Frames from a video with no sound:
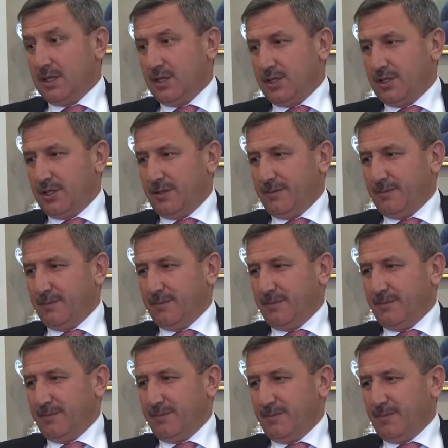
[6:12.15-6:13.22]
değişti.
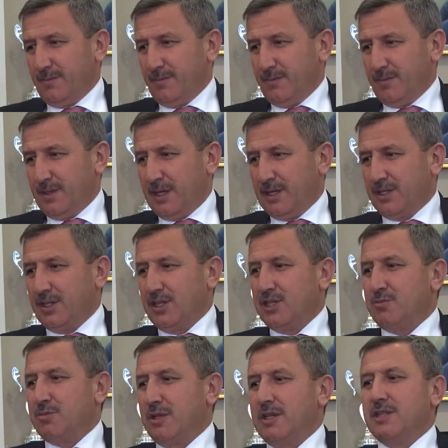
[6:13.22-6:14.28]
Artık
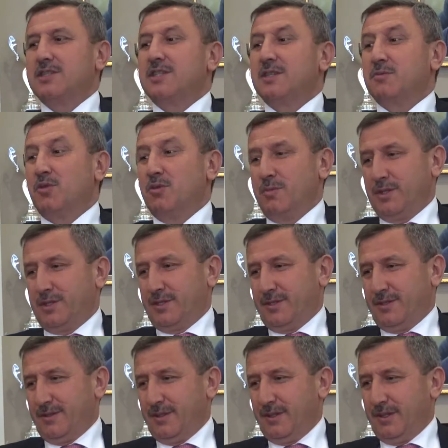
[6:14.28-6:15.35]
hiçbir şey eskisi gibi olmaz.